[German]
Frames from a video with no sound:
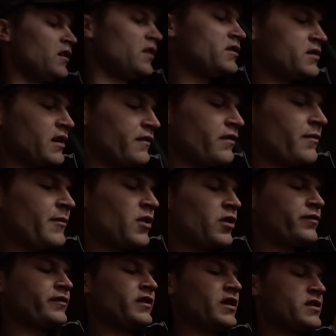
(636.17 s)
jetzt einfach mal
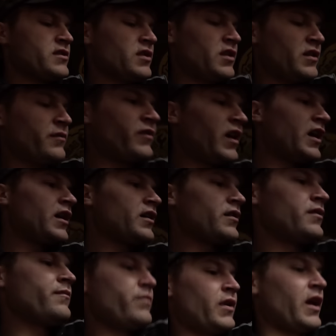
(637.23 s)
offen, also den Wagen.
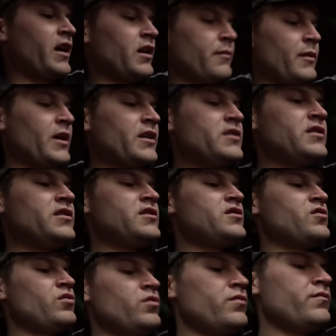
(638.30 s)
Planer mache ich nicht
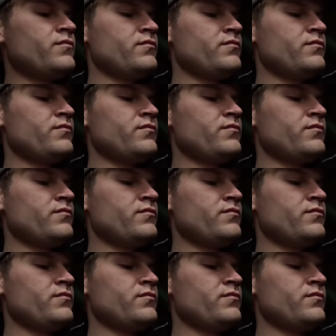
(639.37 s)
zu.